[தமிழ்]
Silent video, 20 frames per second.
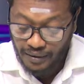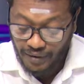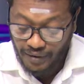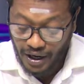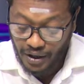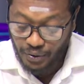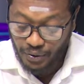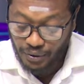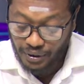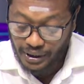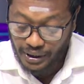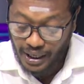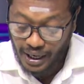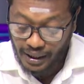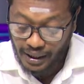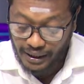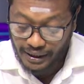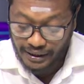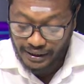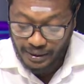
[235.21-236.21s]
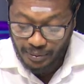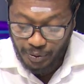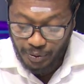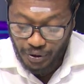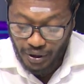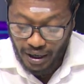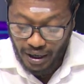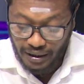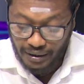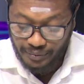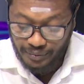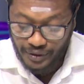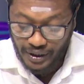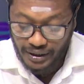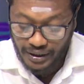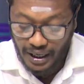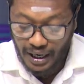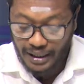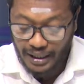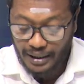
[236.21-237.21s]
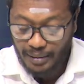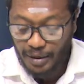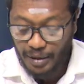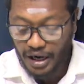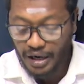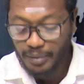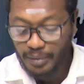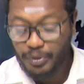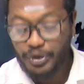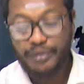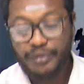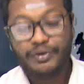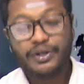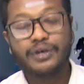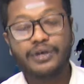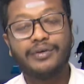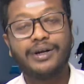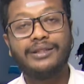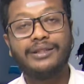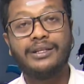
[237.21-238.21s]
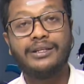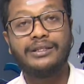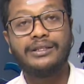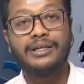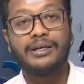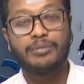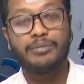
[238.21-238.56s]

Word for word: வாக்குறுதியை அடுத்து போராட்டம் தற்காலிகமாக முடிவுக்கு வந்தது